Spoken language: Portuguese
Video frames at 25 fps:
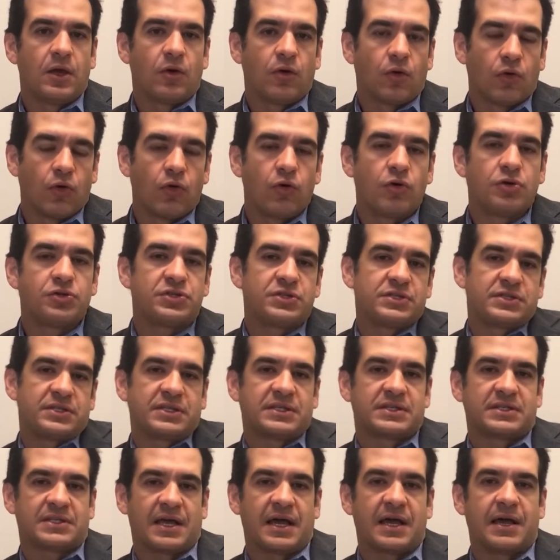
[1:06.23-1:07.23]
Hoje
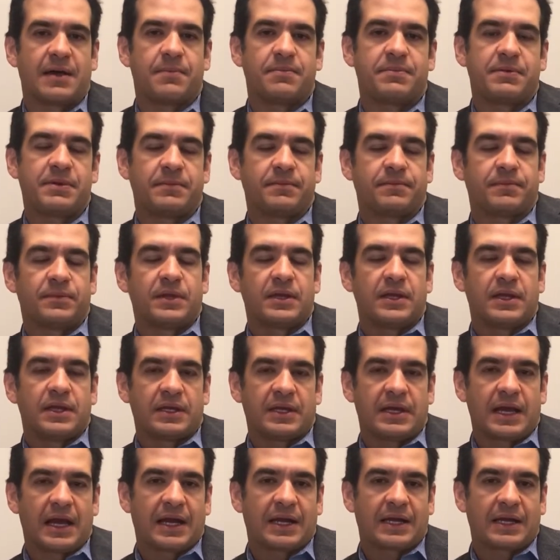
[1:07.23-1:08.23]
se sabe
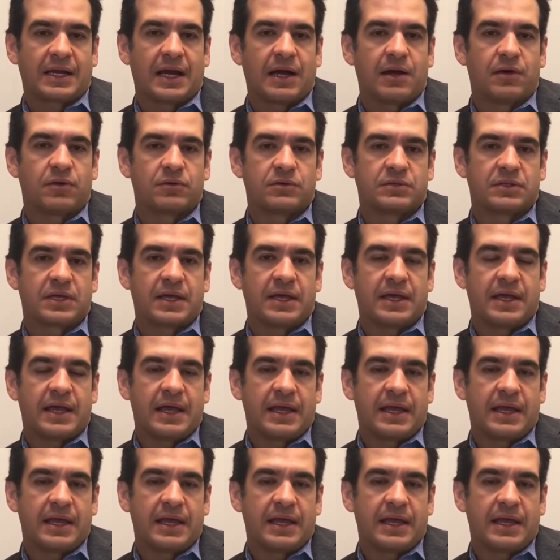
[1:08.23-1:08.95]
que a causa